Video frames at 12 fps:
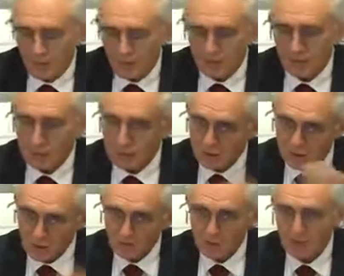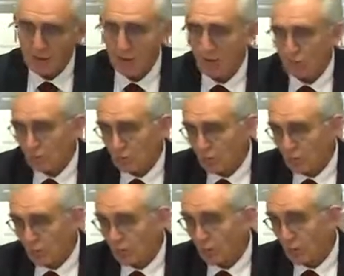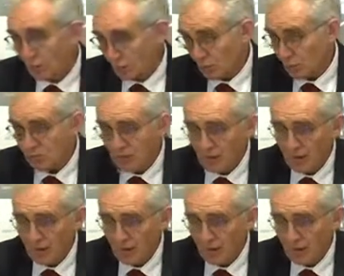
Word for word: Digamos que se ha desplazado a otros municipios